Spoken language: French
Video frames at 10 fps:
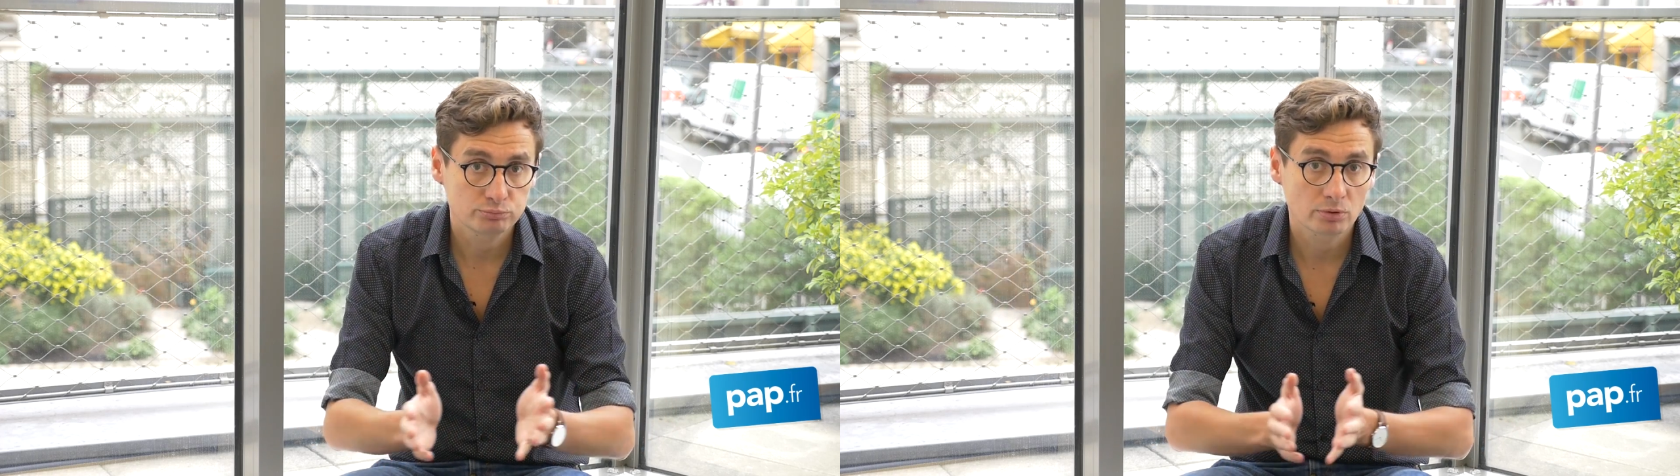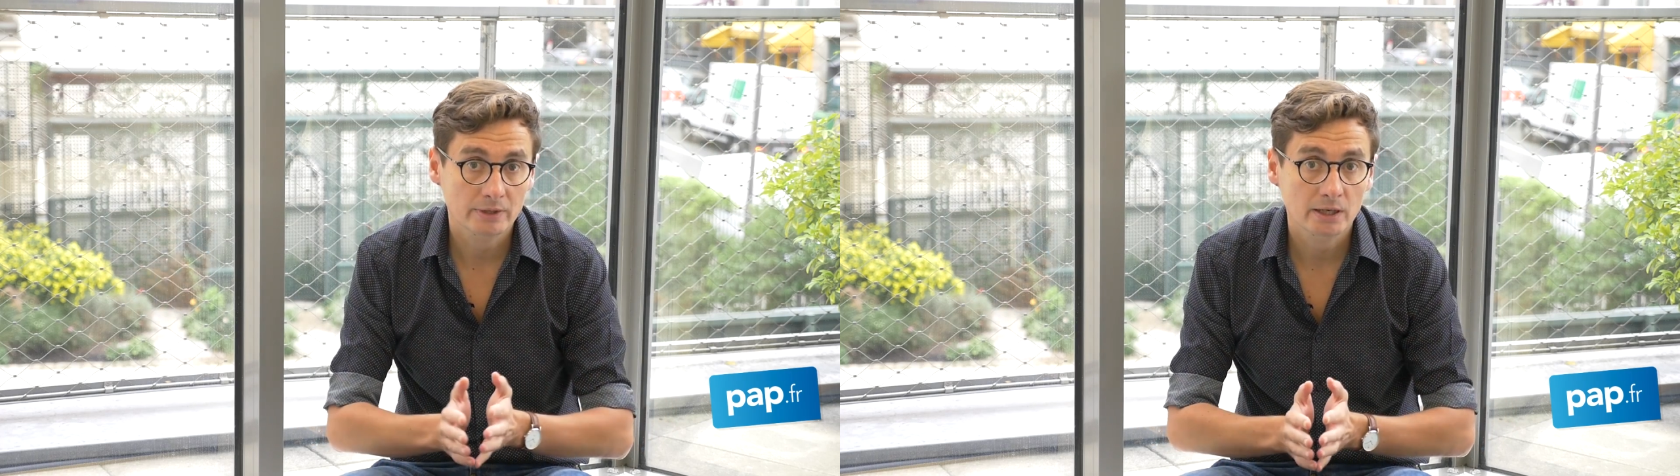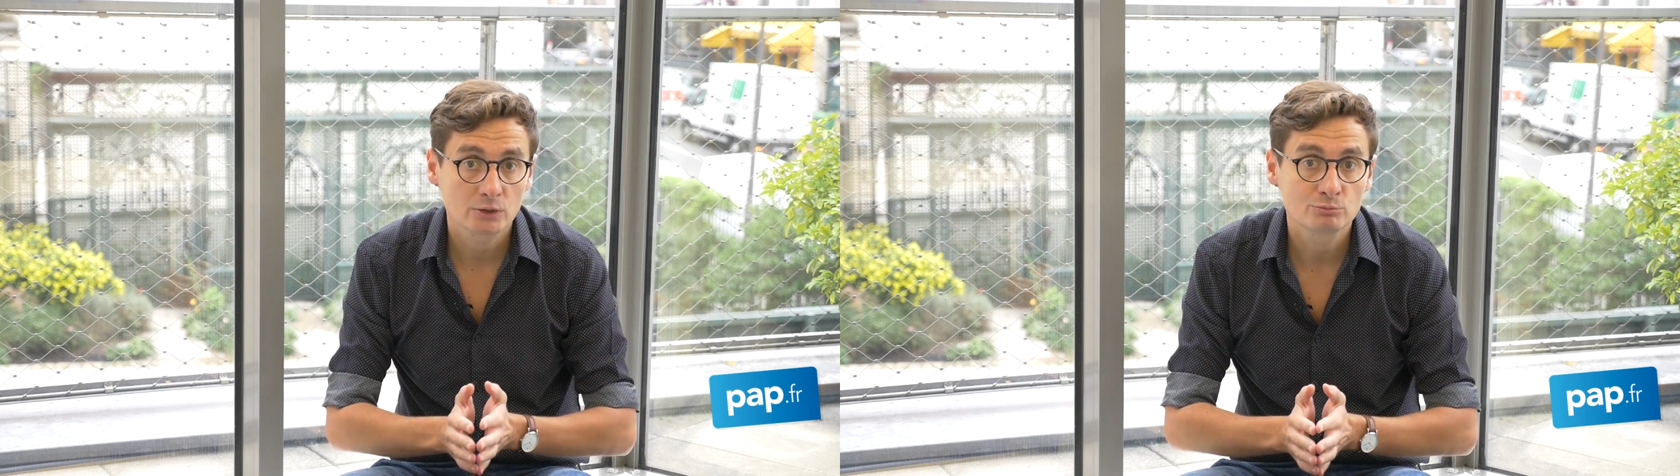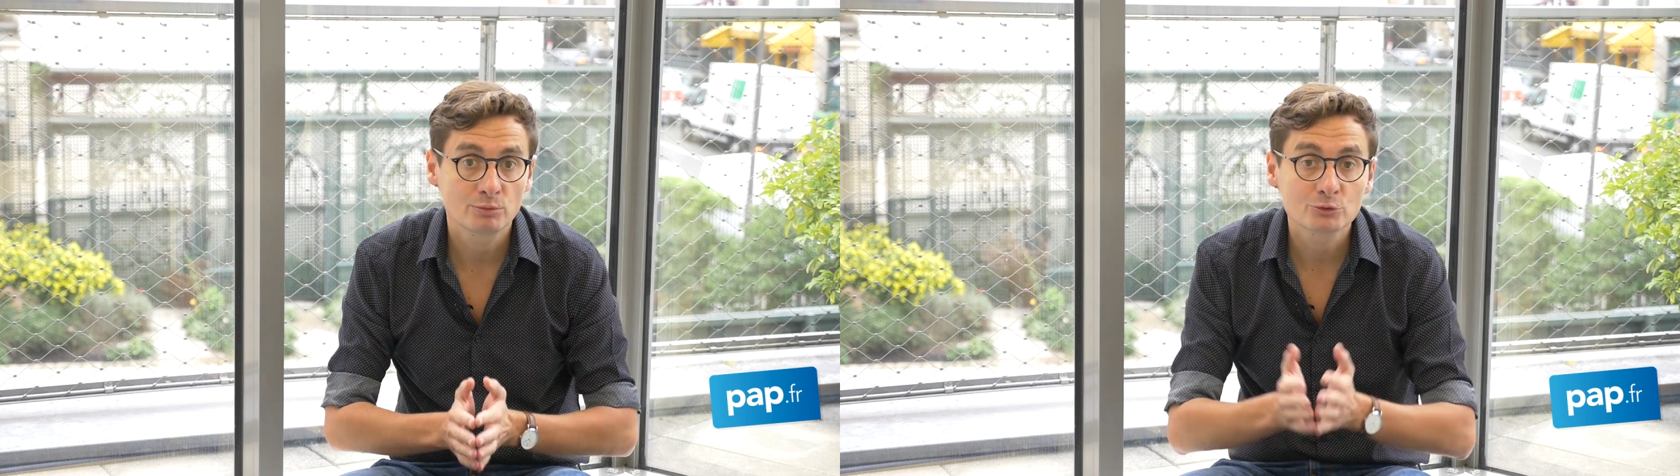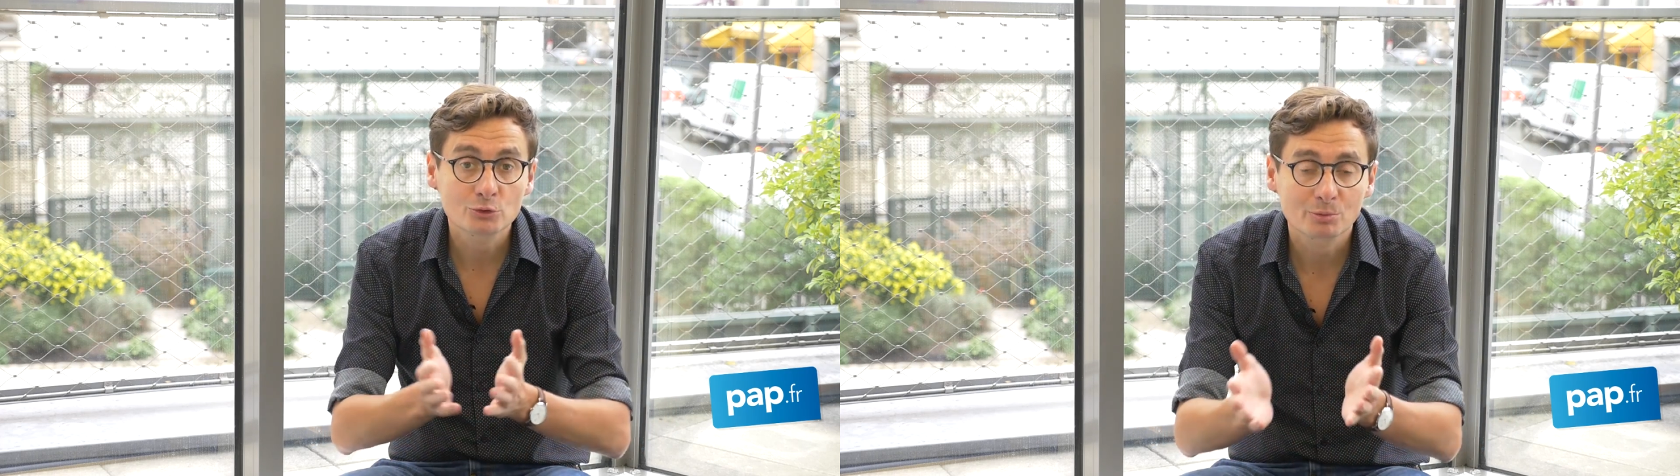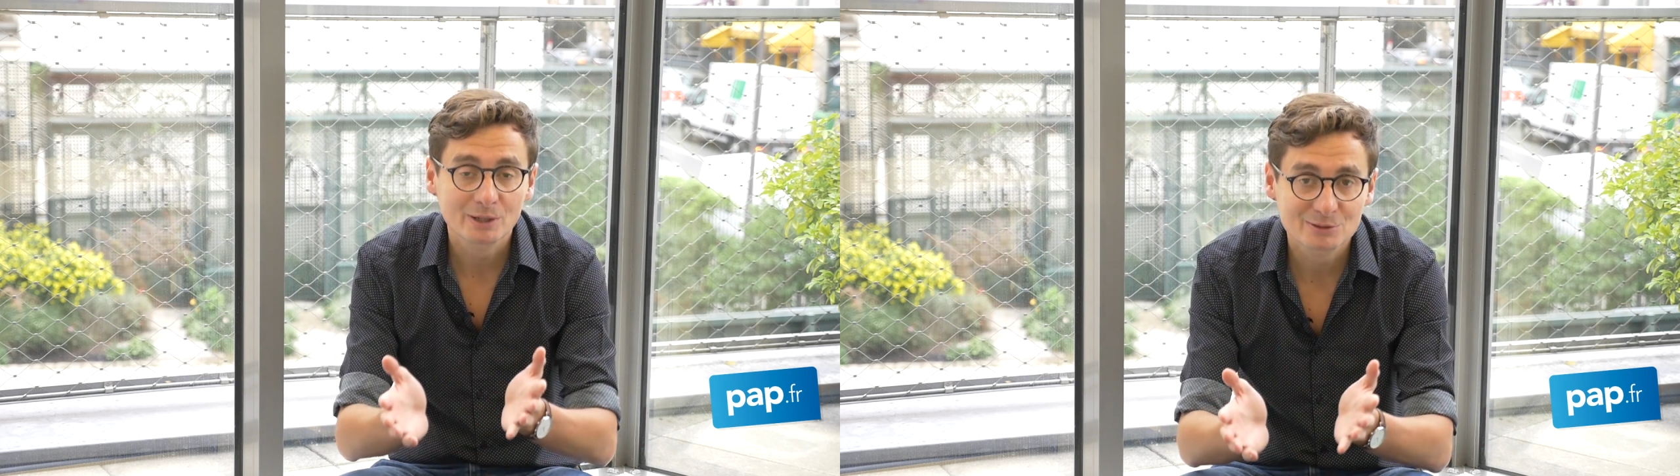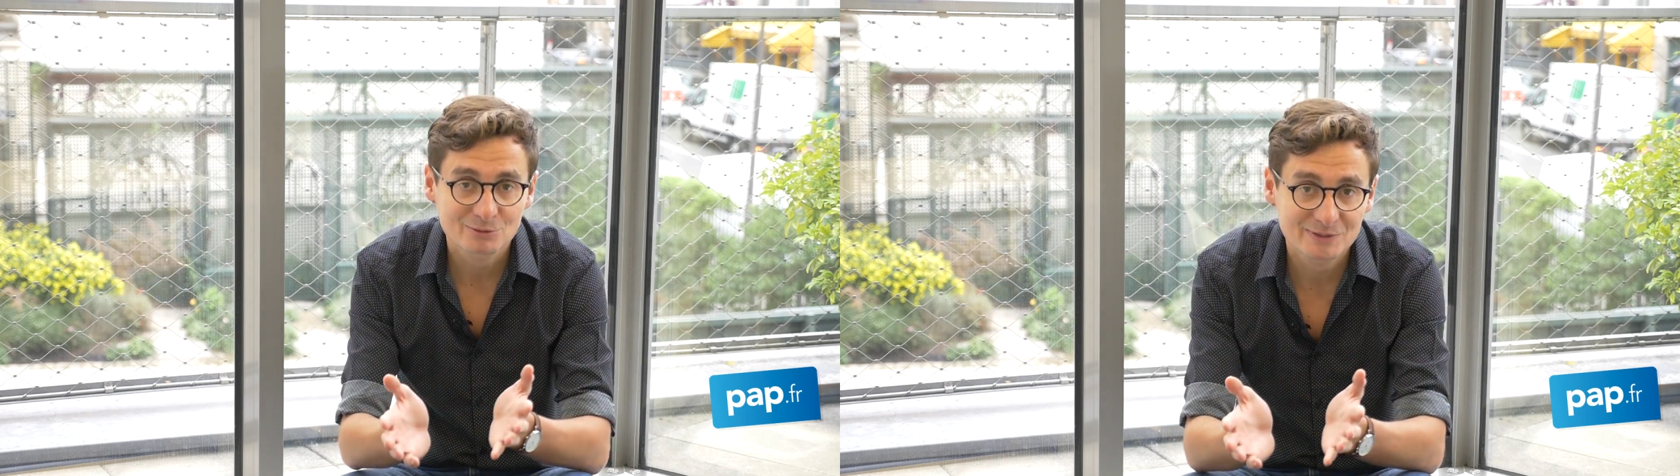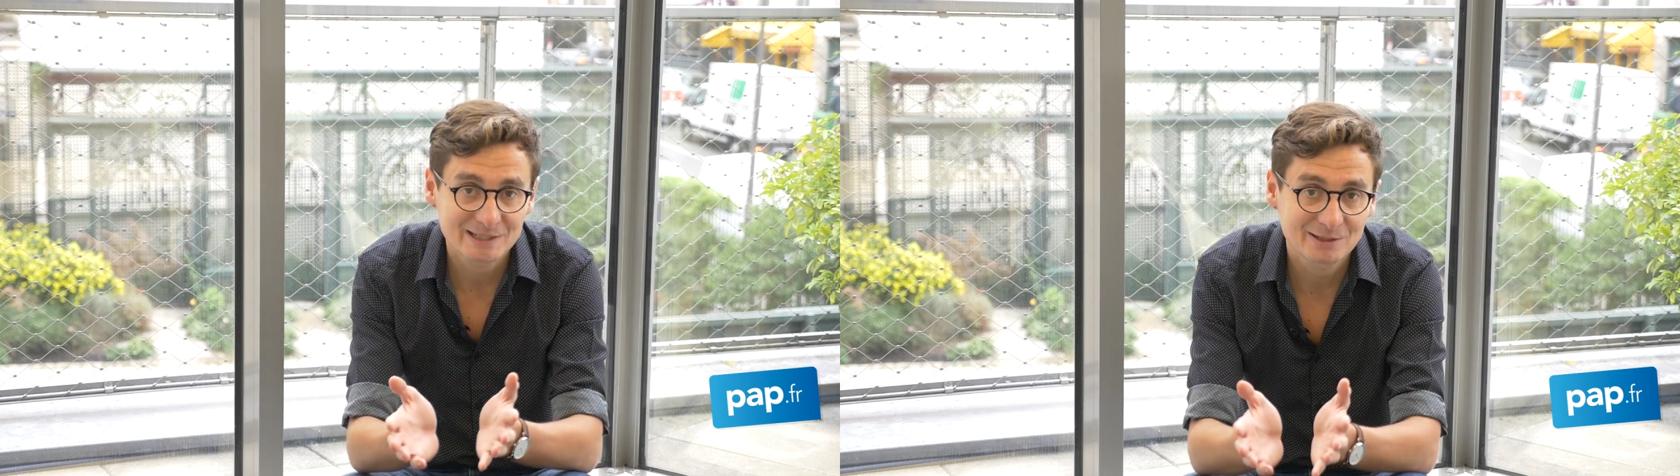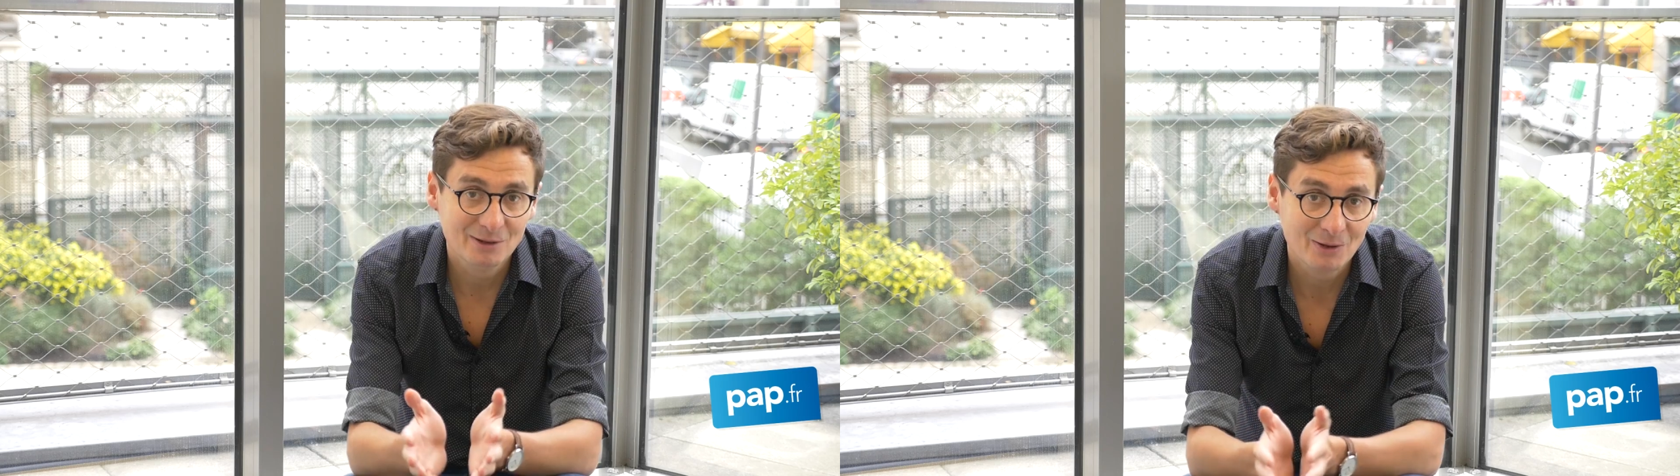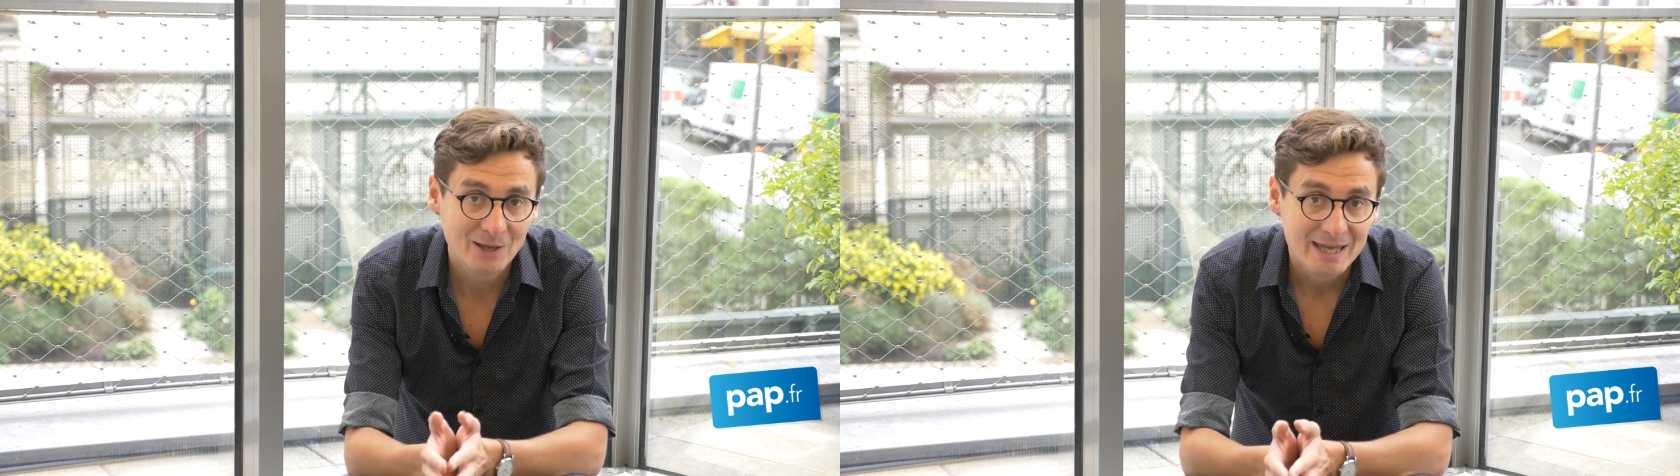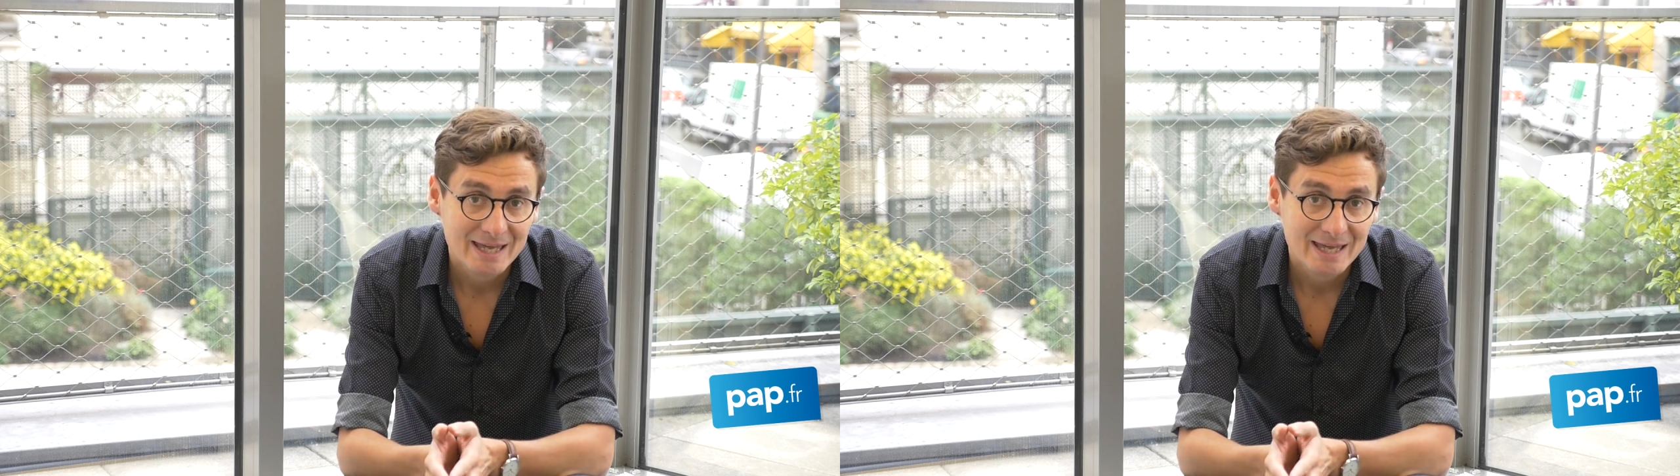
pour créer une bonne surprise aux visiteurs